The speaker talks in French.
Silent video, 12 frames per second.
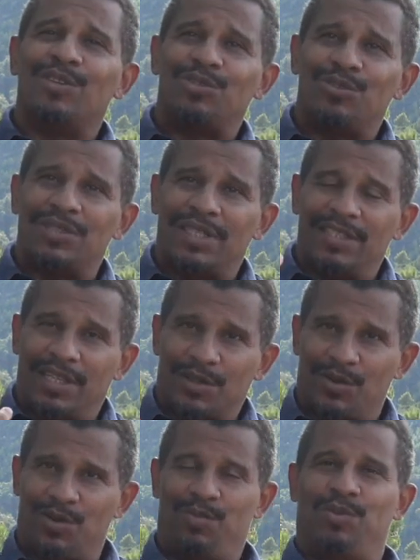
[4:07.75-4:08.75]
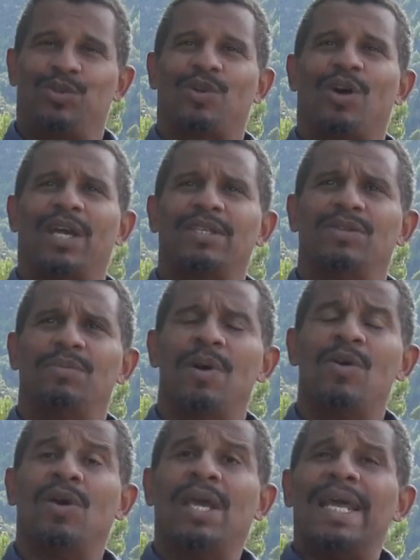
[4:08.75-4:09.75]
ne circule plus correctement,